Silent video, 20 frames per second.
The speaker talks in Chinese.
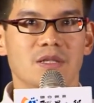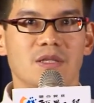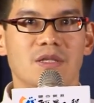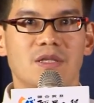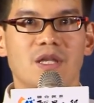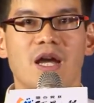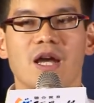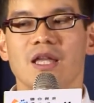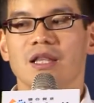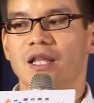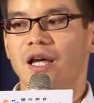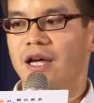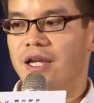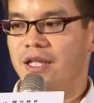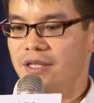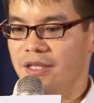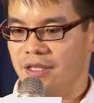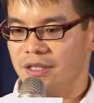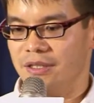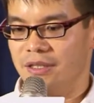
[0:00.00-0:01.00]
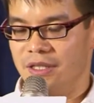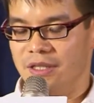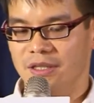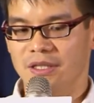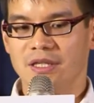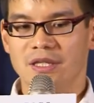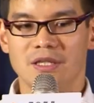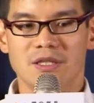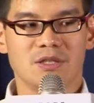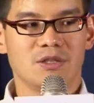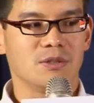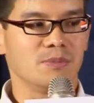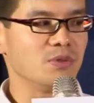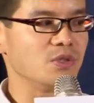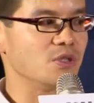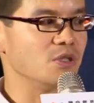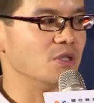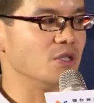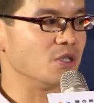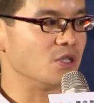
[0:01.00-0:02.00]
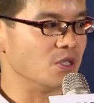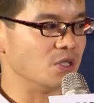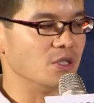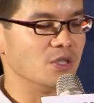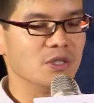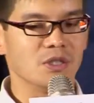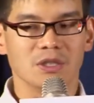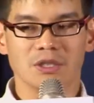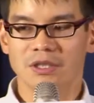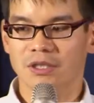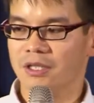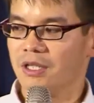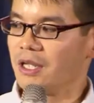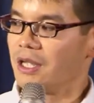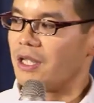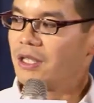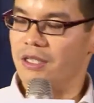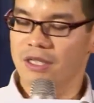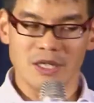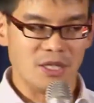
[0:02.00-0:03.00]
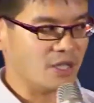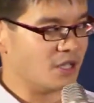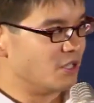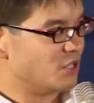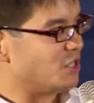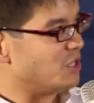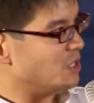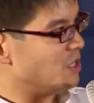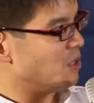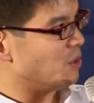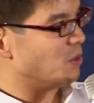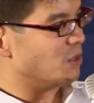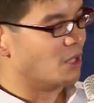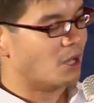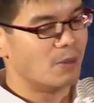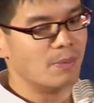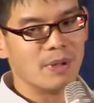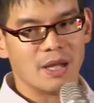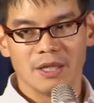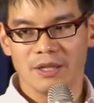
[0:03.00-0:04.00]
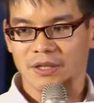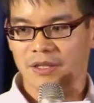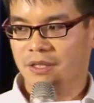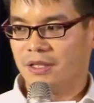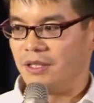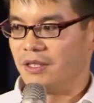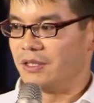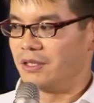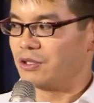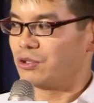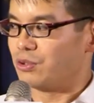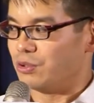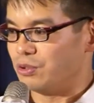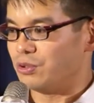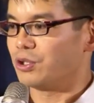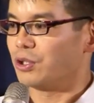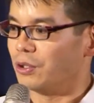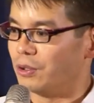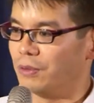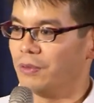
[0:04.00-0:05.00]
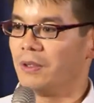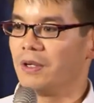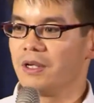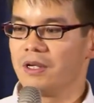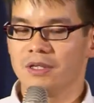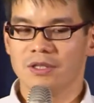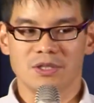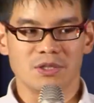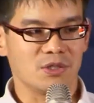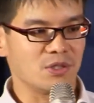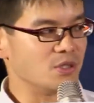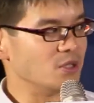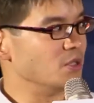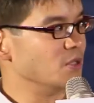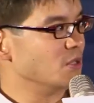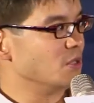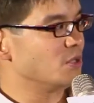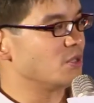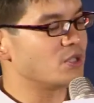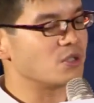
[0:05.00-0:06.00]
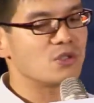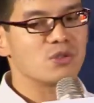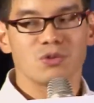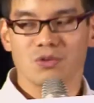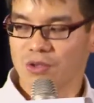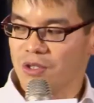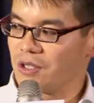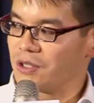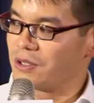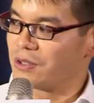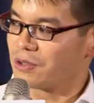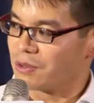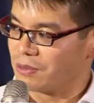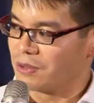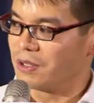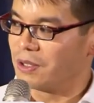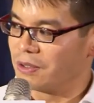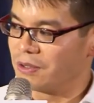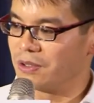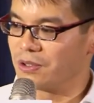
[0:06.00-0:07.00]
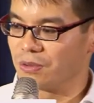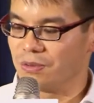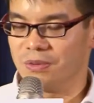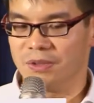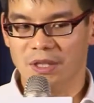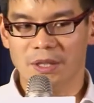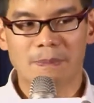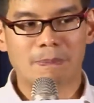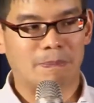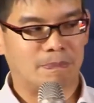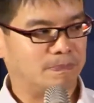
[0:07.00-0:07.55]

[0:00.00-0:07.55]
带来的能力是不是适合那个企业或老板的需求。 这是最重要的重点。